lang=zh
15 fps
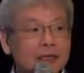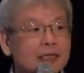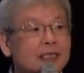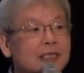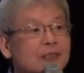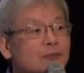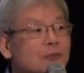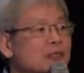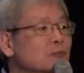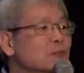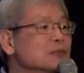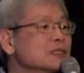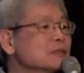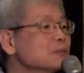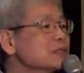哎，你们
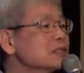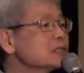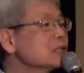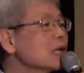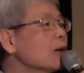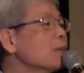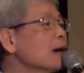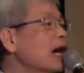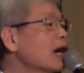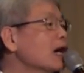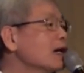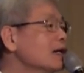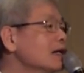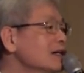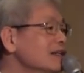不是不知道吗？
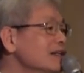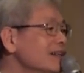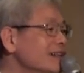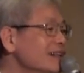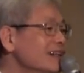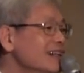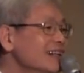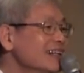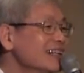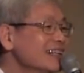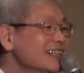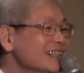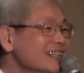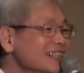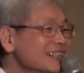
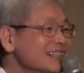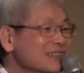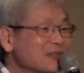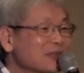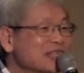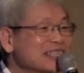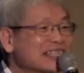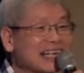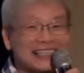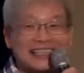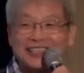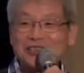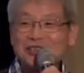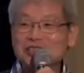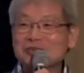怎么一下
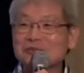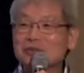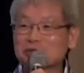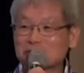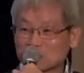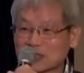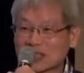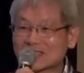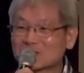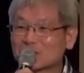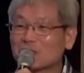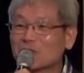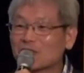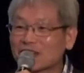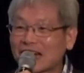子又这么笃定
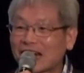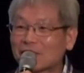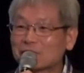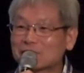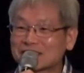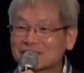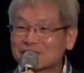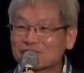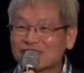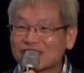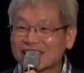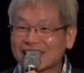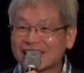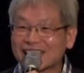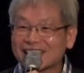说我老不是
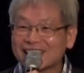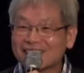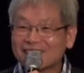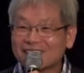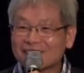病呢？